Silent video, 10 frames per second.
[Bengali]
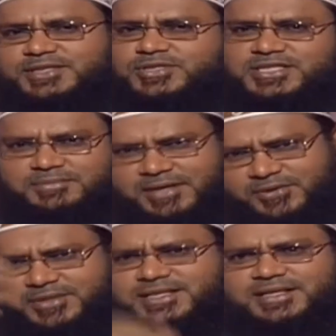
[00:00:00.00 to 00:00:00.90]
তাহলে সে
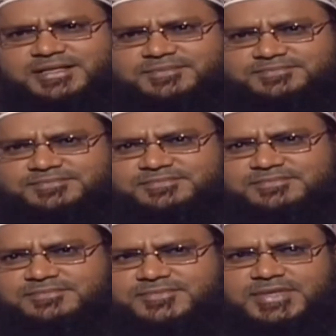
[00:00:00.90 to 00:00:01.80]
মা হয়ে যায় না
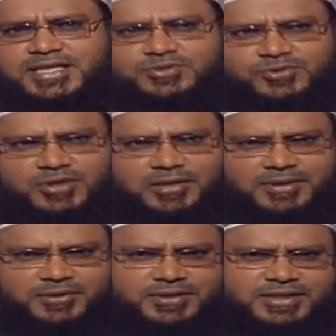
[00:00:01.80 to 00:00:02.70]
এই জন্য
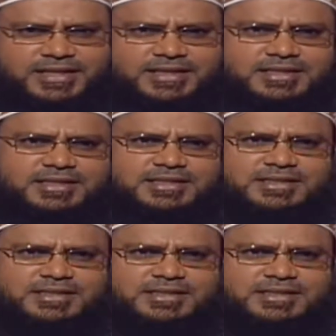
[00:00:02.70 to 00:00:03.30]
আমরা অনেকেই